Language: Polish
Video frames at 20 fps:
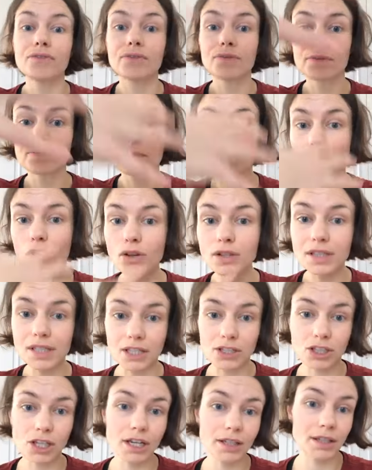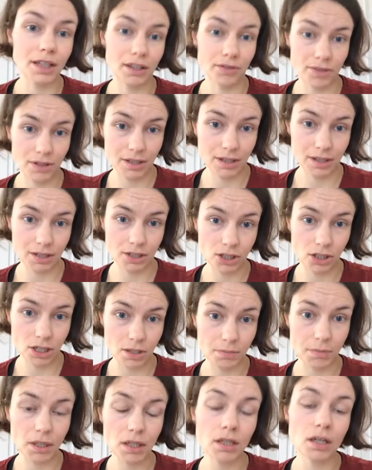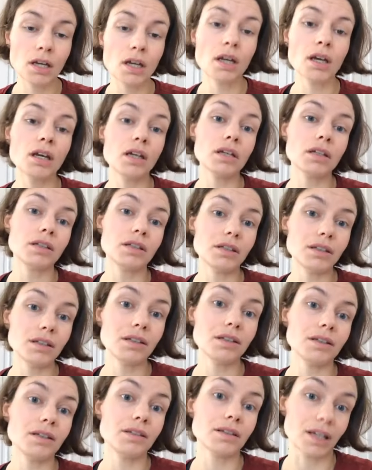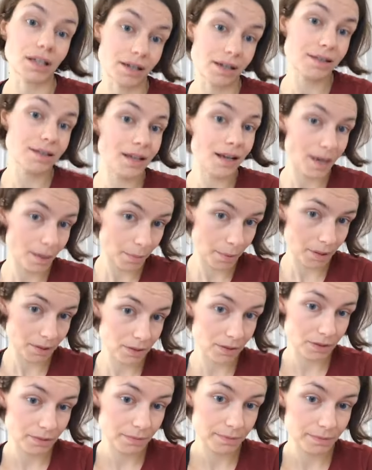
dostać jak najwięcej ziemi i na niej zarabiać.